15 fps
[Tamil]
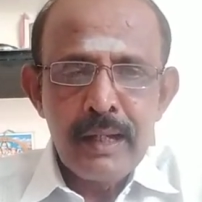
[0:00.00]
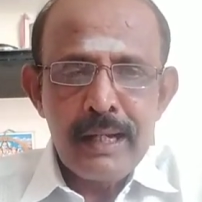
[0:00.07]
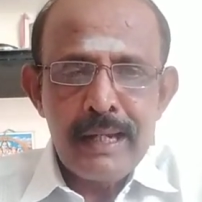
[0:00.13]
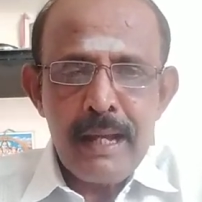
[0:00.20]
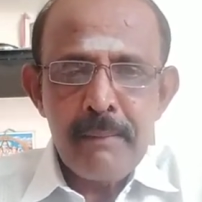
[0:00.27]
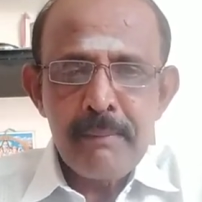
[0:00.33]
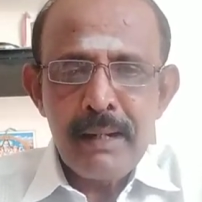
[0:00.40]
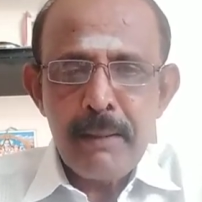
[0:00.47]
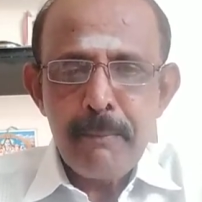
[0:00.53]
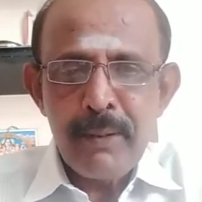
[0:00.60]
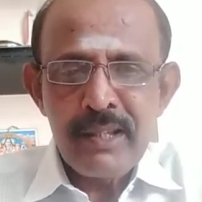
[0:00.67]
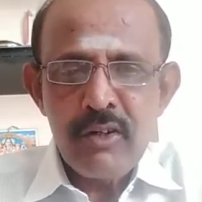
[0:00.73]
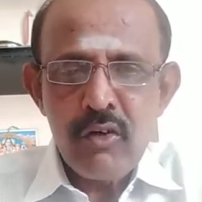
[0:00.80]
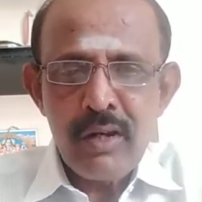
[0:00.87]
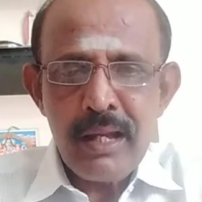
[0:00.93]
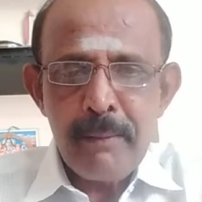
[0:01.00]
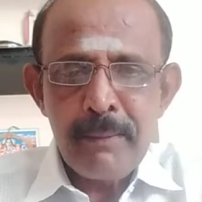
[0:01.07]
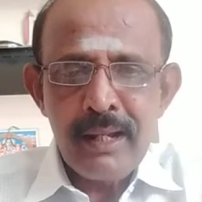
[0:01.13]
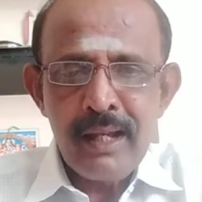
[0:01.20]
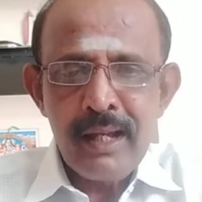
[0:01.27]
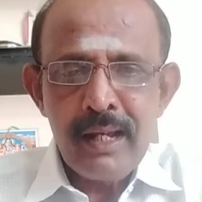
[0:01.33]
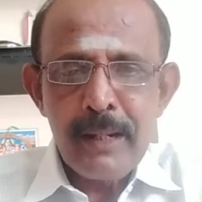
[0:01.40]
எட்டாம் இடம் பதினொன்றாம்
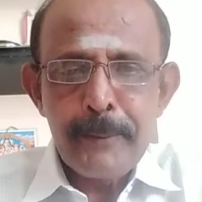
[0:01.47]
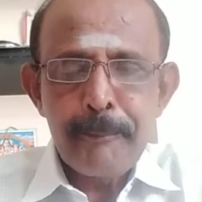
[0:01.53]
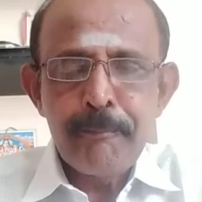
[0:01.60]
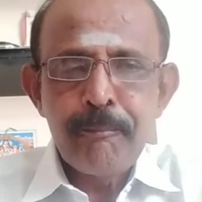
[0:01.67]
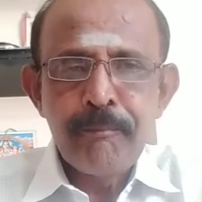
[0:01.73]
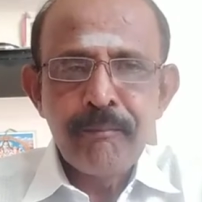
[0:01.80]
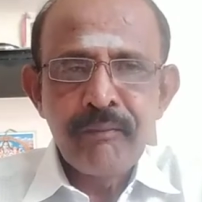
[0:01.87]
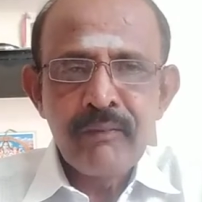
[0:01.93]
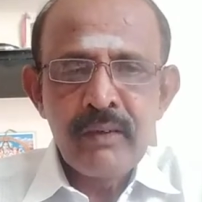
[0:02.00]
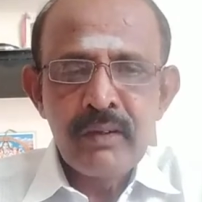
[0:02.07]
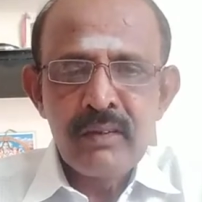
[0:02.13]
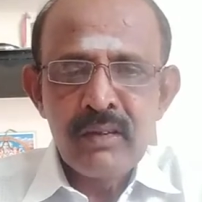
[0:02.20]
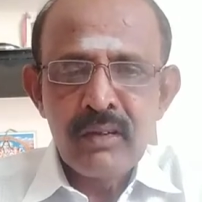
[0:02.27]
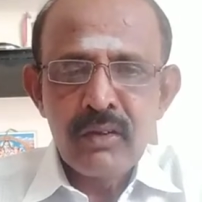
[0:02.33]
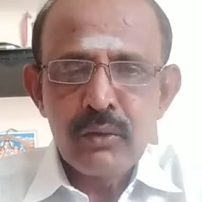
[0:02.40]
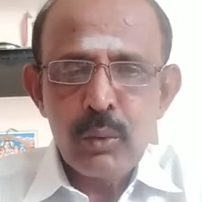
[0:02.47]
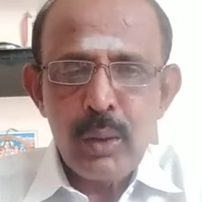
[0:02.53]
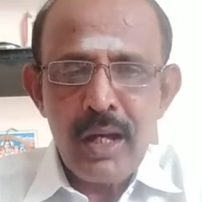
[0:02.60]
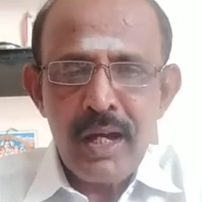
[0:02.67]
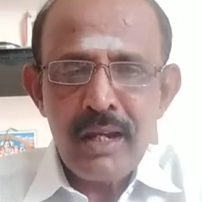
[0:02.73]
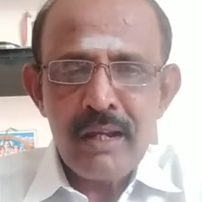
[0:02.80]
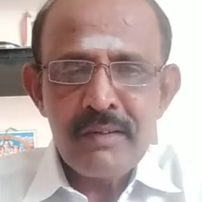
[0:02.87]
இடங்கள்
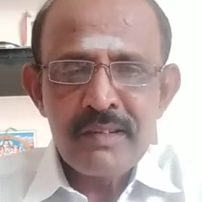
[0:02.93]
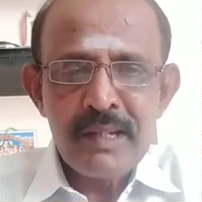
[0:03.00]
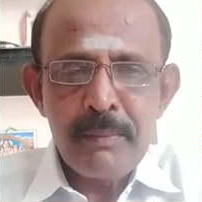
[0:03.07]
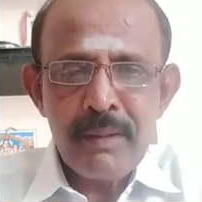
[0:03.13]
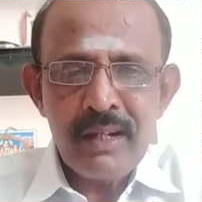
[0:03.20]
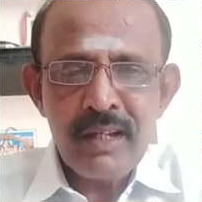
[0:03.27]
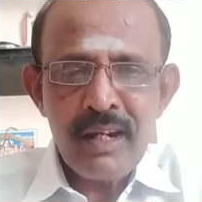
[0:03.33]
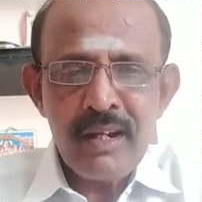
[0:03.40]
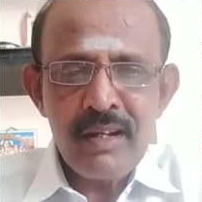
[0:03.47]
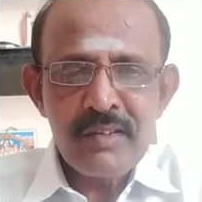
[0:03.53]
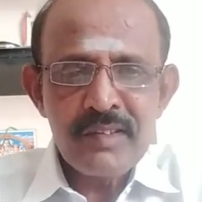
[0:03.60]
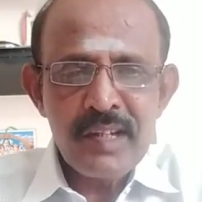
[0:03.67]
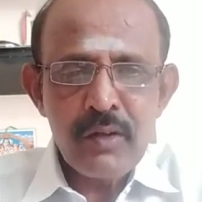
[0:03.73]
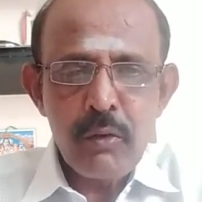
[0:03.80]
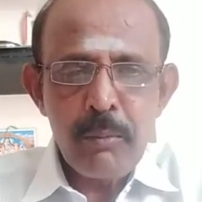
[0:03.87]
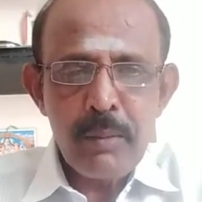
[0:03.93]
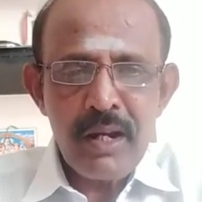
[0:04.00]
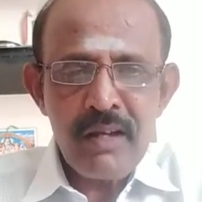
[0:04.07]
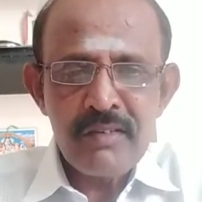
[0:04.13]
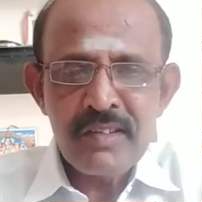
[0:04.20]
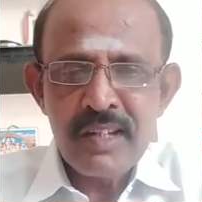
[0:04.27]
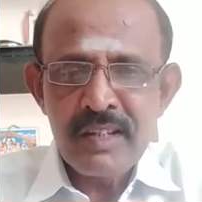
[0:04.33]
துலா ராசி மகர ராசி
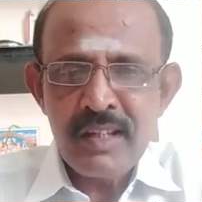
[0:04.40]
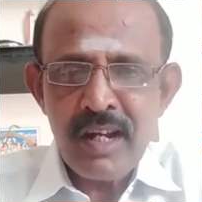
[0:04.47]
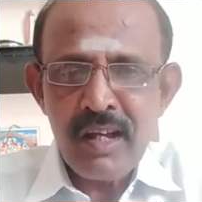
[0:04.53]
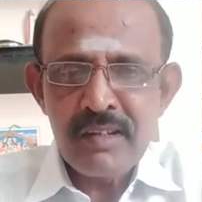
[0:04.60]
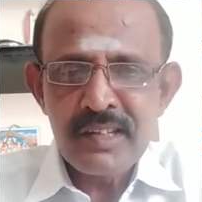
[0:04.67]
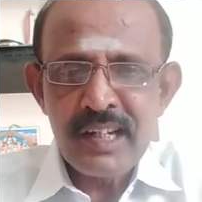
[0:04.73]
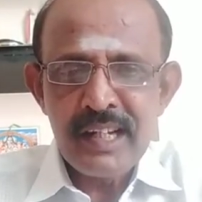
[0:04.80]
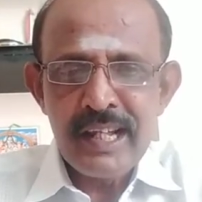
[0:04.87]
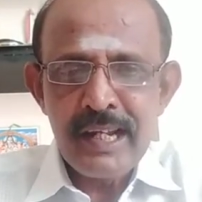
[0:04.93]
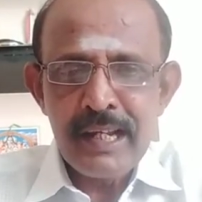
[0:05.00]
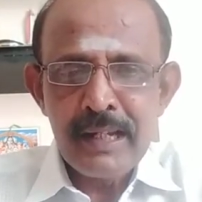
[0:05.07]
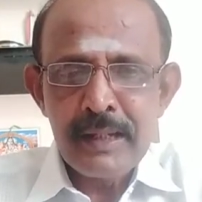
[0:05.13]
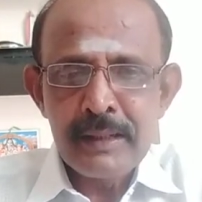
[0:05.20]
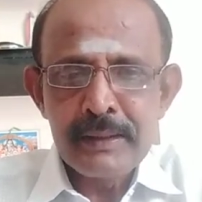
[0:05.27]
கும்பராசி இந்த ராசிகளில்